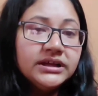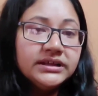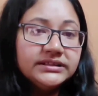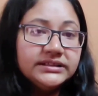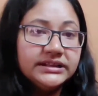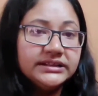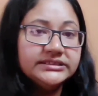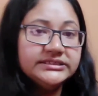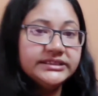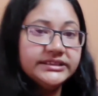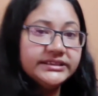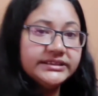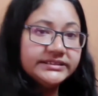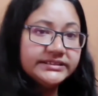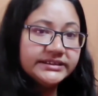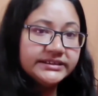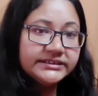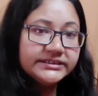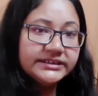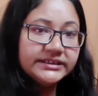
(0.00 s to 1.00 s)
তাহলে সেই
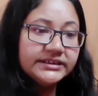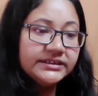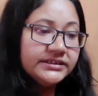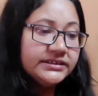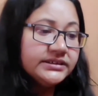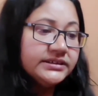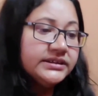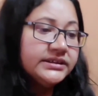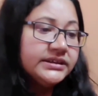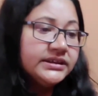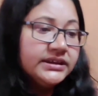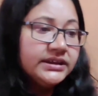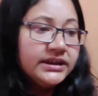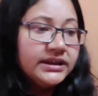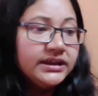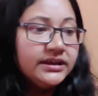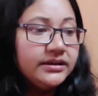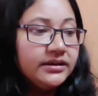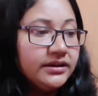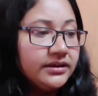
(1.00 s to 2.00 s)
ক্ষেত্রে একটা
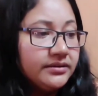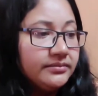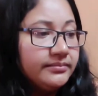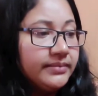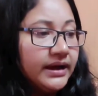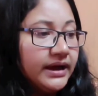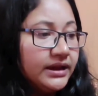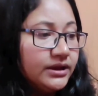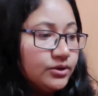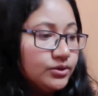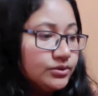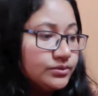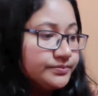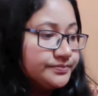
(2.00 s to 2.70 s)
ভালো